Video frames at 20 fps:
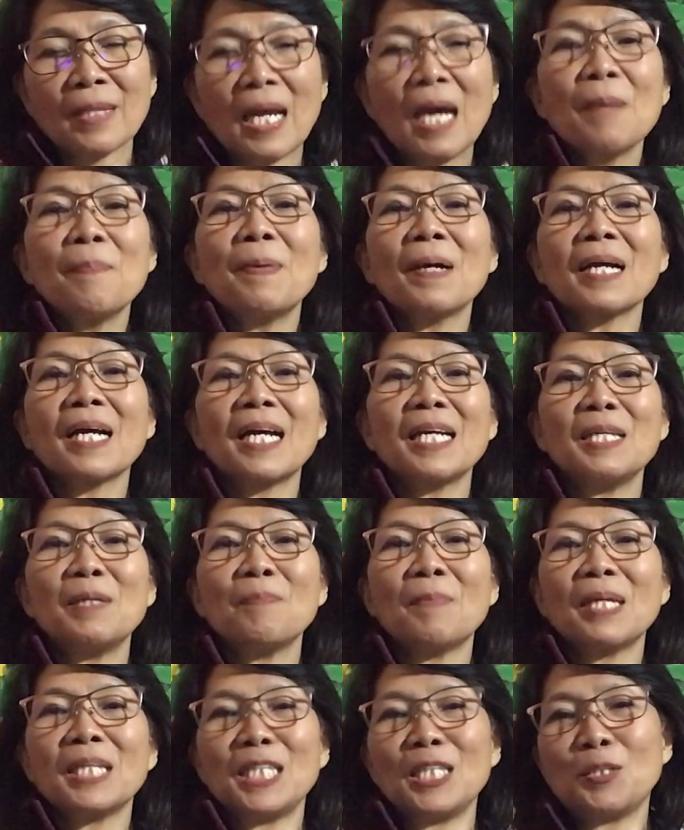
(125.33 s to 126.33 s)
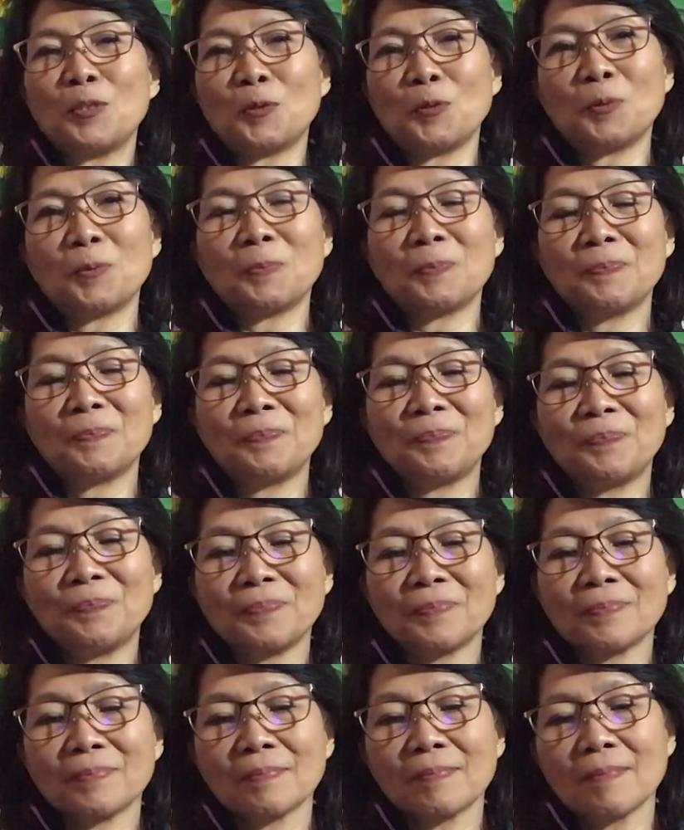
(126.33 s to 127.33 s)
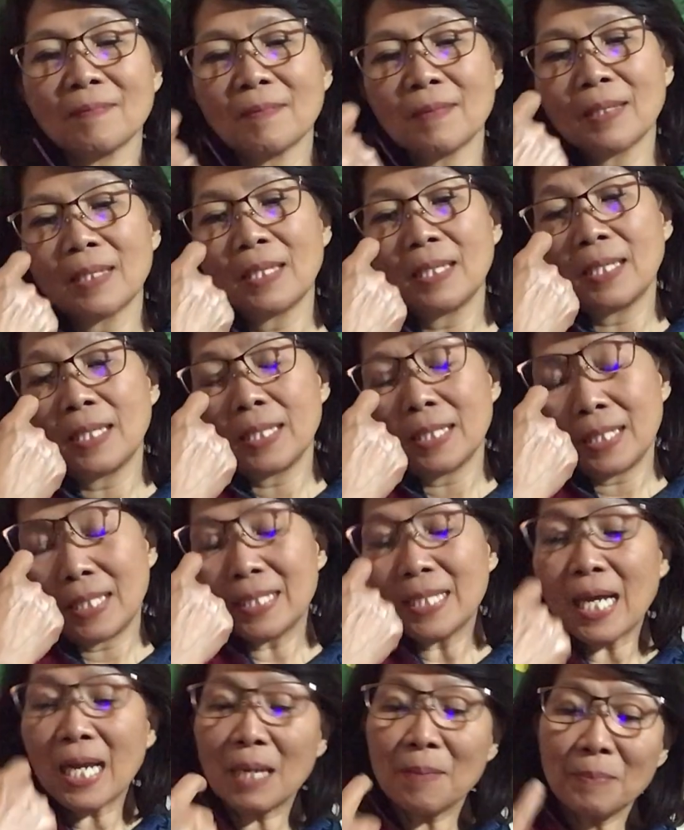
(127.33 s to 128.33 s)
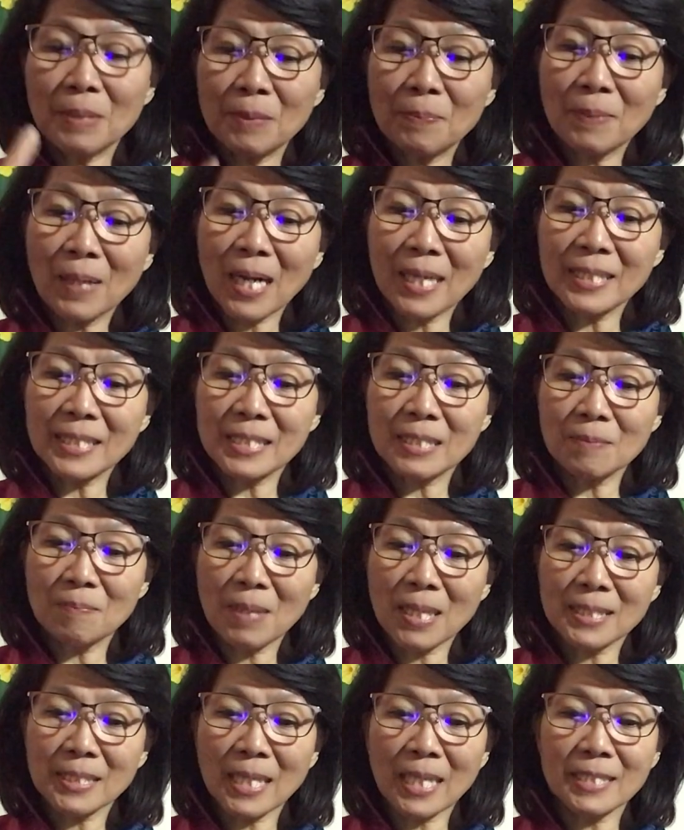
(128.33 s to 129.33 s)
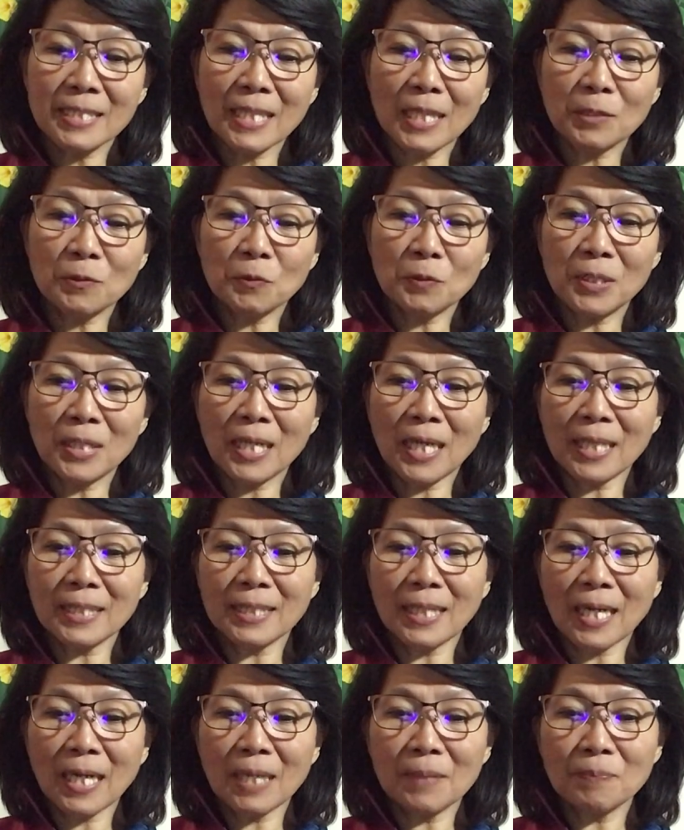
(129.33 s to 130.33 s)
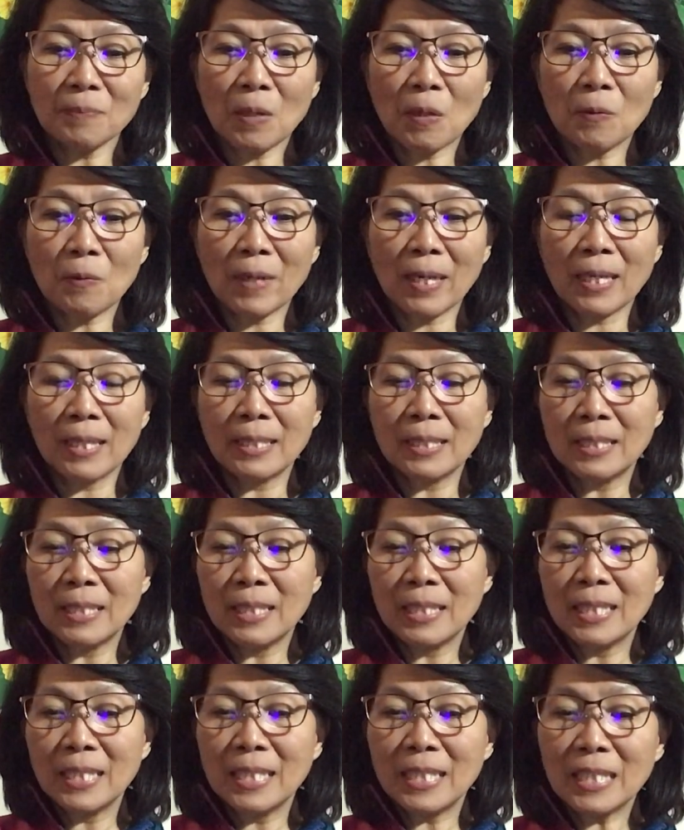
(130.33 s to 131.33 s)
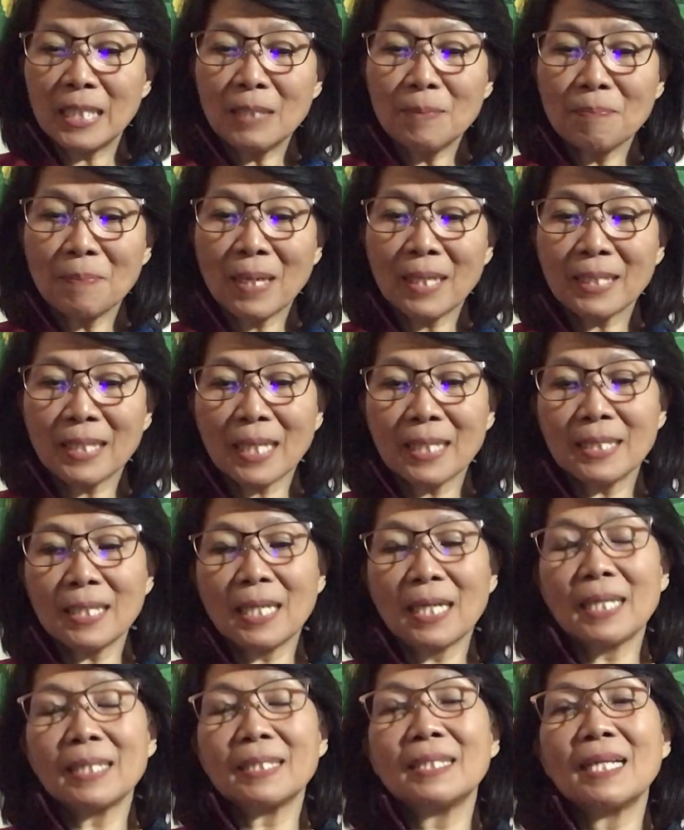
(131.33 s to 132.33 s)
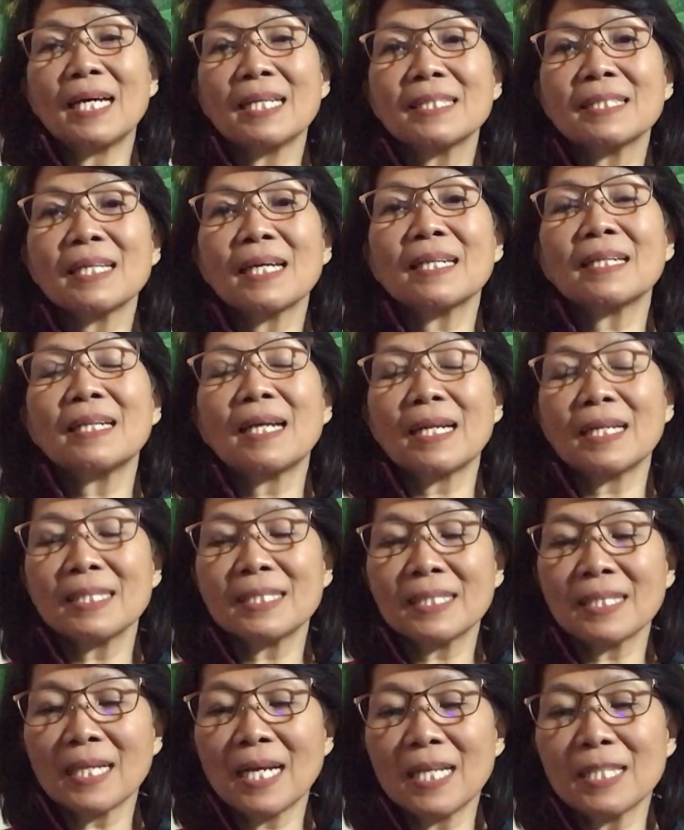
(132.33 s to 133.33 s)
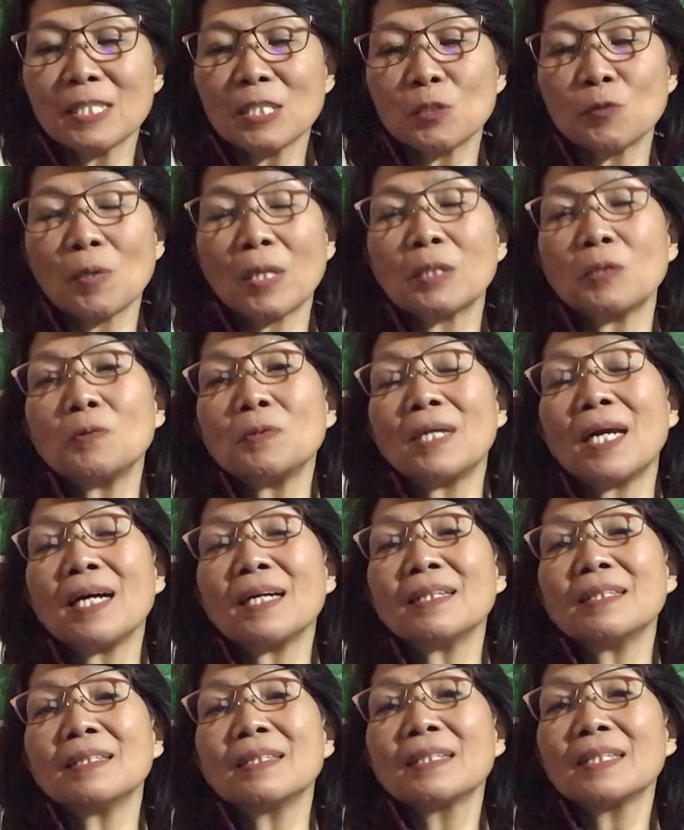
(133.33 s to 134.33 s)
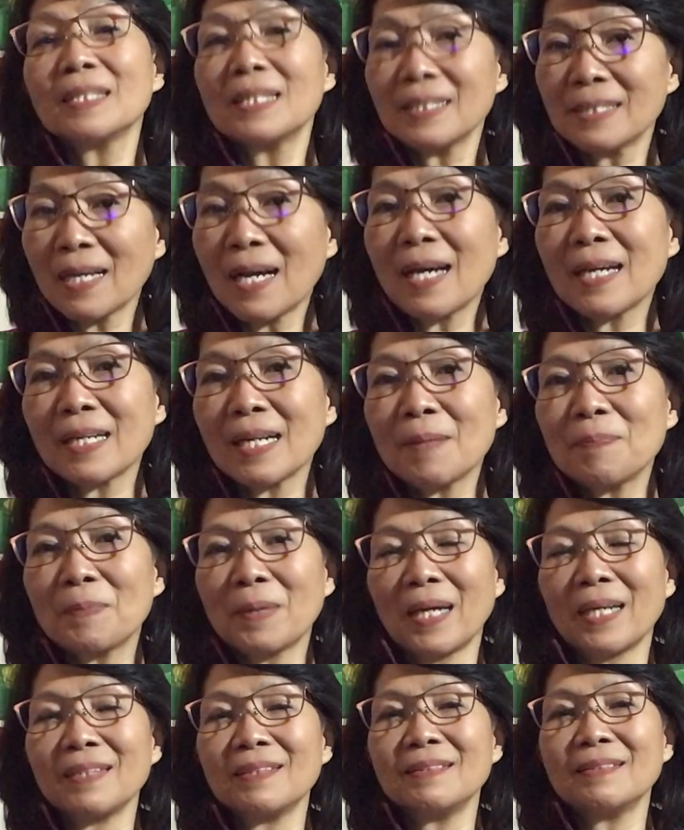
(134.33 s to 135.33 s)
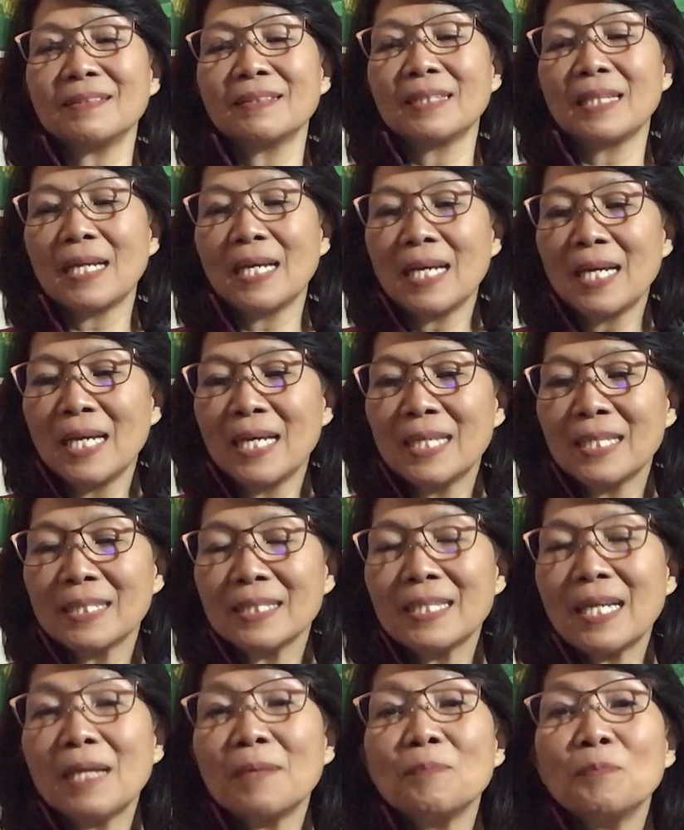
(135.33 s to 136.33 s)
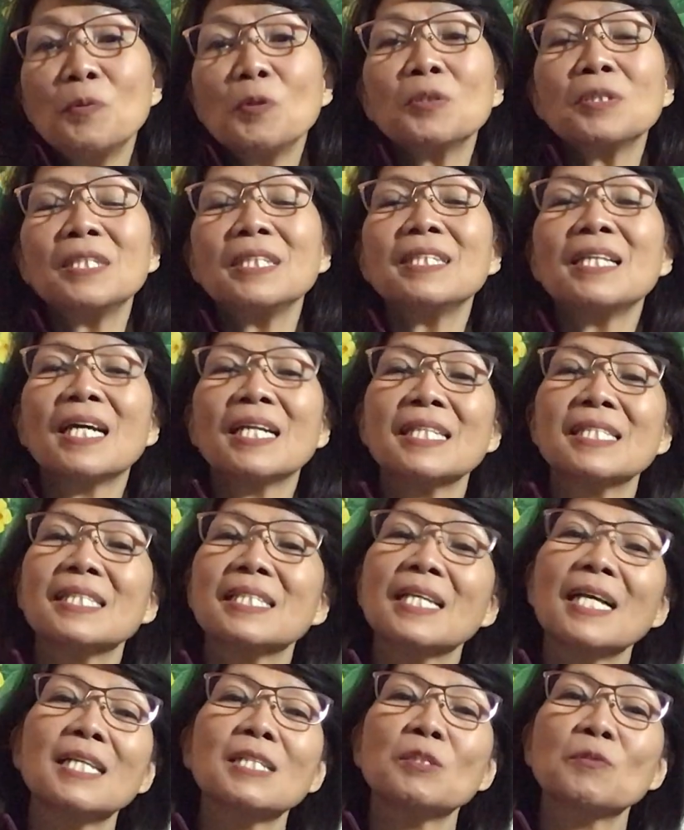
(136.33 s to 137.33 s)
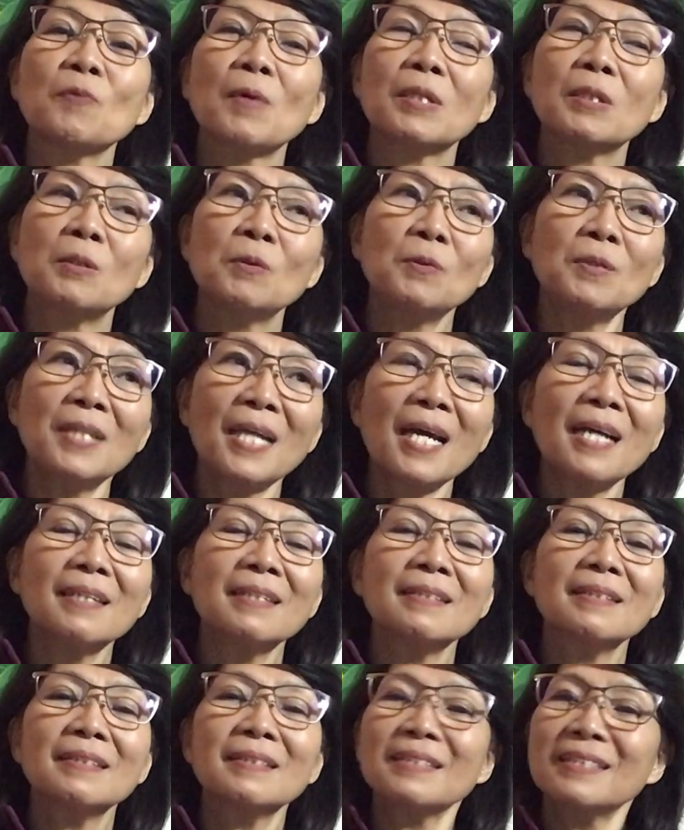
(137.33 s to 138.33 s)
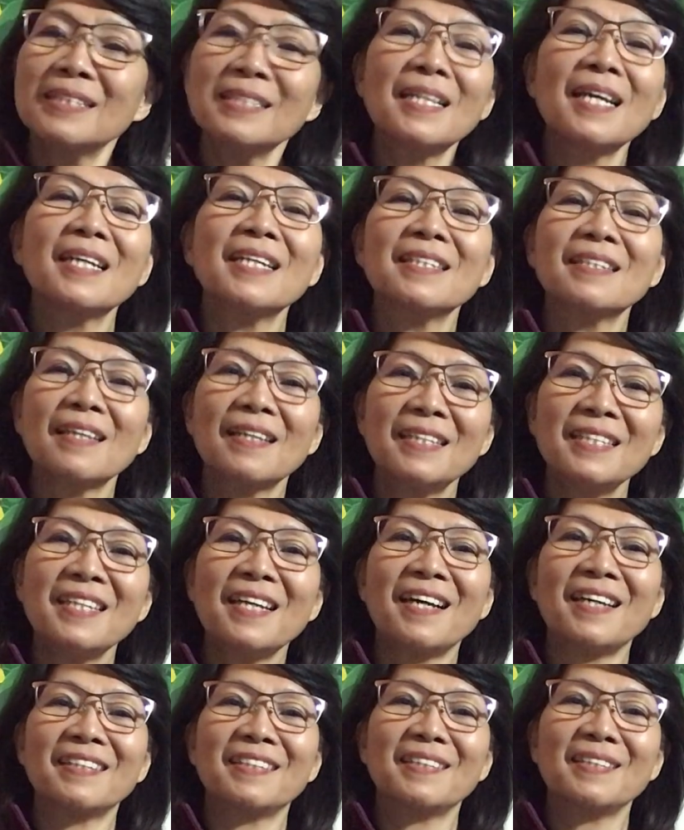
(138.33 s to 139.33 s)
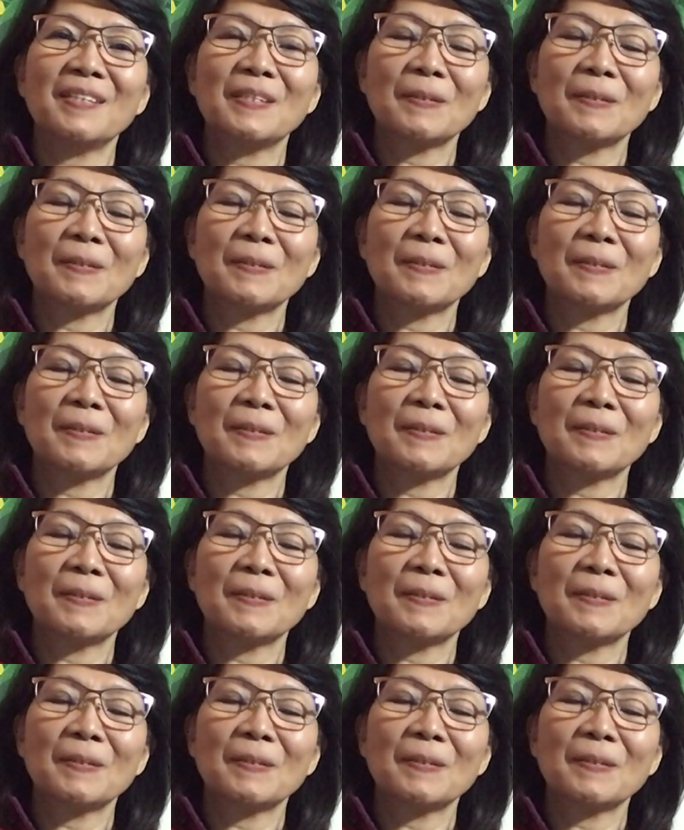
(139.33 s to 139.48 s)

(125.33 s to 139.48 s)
Apakah iman itu? Di dalam Ibrani 11 ayat 1 dikatakan bahwa iman adalah dasar dari segala sesuatu yang kita harapkan dan bukti dari segala sesuatu yang tidak kita lihat.